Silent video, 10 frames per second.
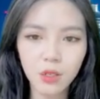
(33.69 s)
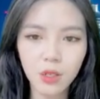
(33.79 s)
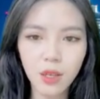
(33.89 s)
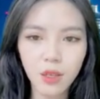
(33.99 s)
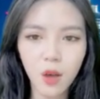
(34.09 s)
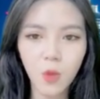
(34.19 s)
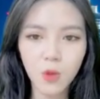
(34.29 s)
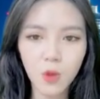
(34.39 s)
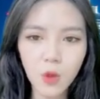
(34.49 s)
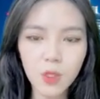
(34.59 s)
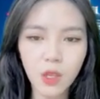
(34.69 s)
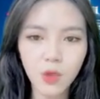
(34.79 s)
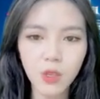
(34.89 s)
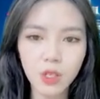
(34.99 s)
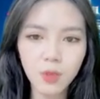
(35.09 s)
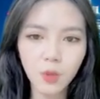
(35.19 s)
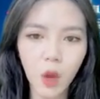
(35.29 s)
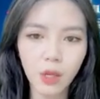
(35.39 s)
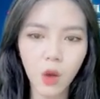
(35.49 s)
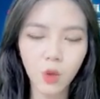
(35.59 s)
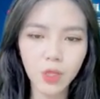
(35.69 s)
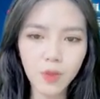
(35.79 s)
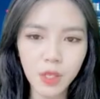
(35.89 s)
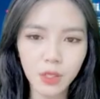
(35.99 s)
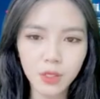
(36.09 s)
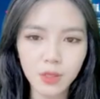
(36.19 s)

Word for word: là do một số sàn giao dịch crypto hàng đầu chiếm giữ.